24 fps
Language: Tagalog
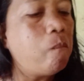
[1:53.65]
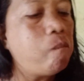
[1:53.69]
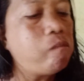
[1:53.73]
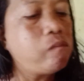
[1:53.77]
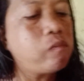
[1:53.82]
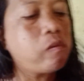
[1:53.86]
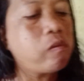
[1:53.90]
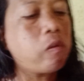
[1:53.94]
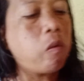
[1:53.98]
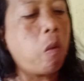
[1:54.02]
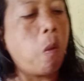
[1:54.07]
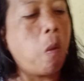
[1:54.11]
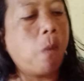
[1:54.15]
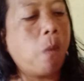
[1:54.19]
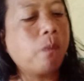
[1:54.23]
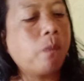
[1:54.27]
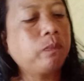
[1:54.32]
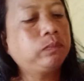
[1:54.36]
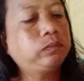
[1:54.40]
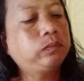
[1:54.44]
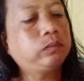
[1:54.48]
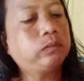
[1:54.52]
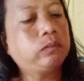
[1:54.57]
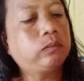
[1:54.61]
hinahatid
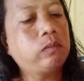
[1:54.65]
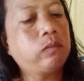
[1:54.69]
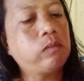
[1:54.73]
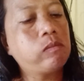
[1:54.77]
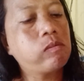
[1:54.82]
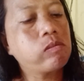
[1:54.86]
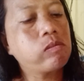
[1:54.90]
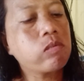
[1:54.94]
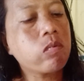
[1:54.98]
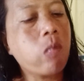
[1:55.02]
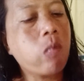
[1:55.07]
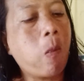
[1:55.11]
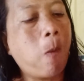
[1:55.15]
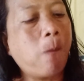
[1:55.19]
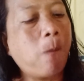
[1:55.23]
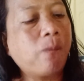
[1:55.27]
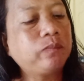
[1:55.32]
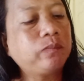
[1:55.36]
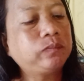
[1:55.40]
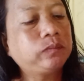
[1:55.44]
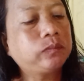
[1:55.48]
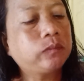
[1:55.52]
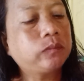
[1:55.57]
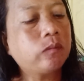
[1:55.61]
yung aking
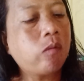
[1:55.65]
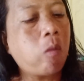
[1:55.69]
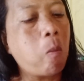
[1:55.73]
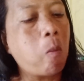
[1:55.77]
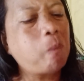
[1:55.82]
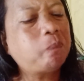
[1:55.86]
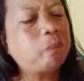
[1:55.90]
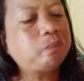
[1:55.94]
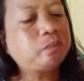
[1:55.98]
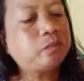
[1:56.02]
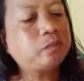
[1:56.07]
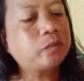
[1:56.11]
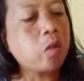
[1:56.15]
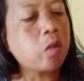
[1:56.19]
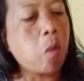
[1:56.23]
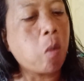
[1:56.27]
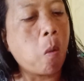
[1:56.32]
ano, high school